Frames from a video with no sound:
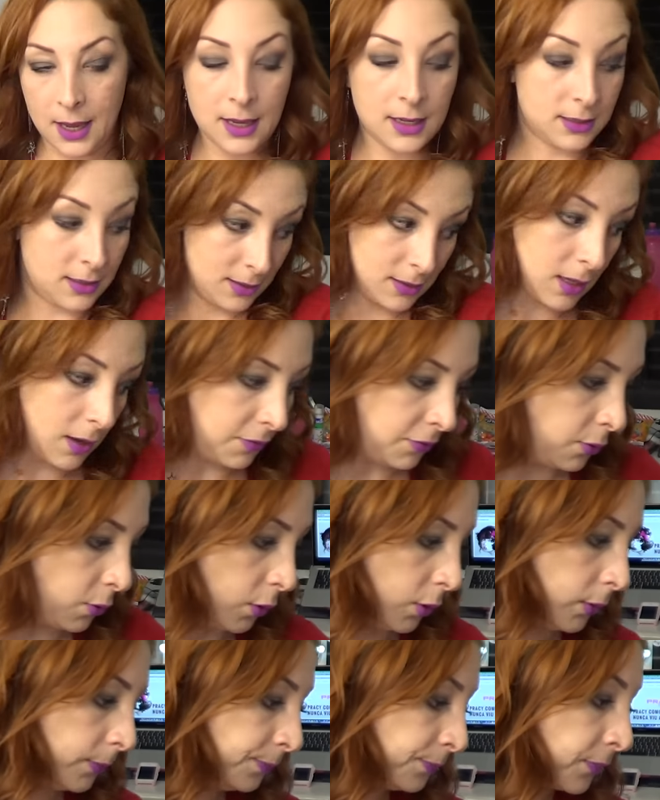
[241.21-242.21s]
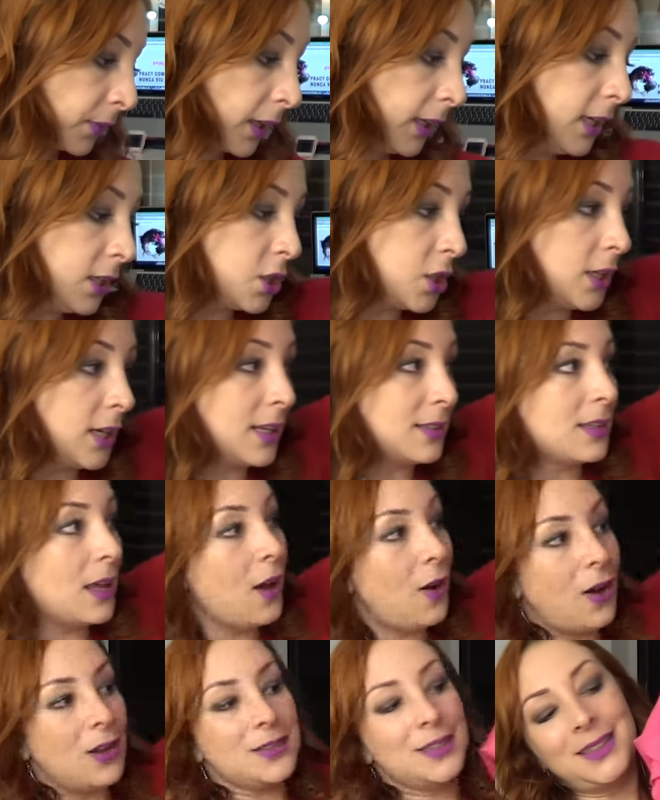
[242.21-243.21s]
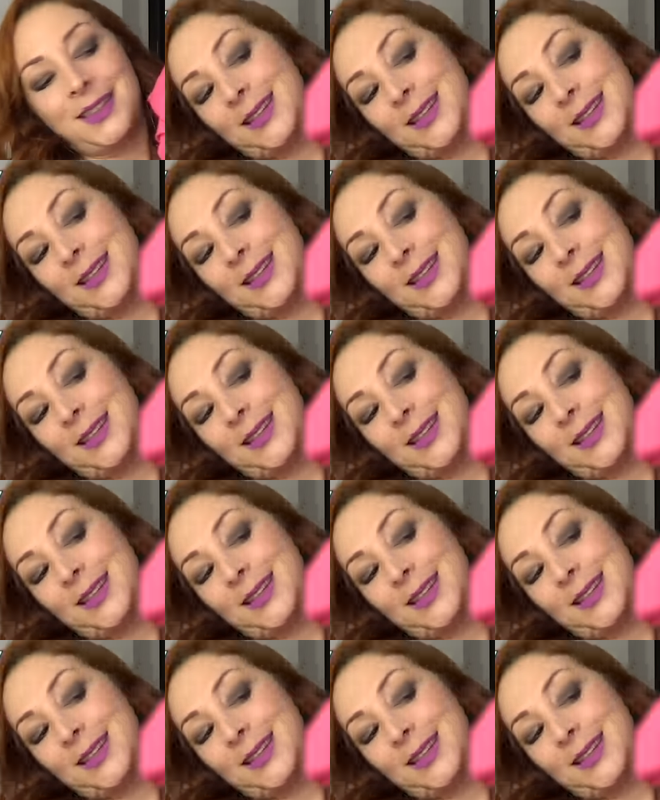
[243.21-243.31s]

É desaforo. E tinha essa rosa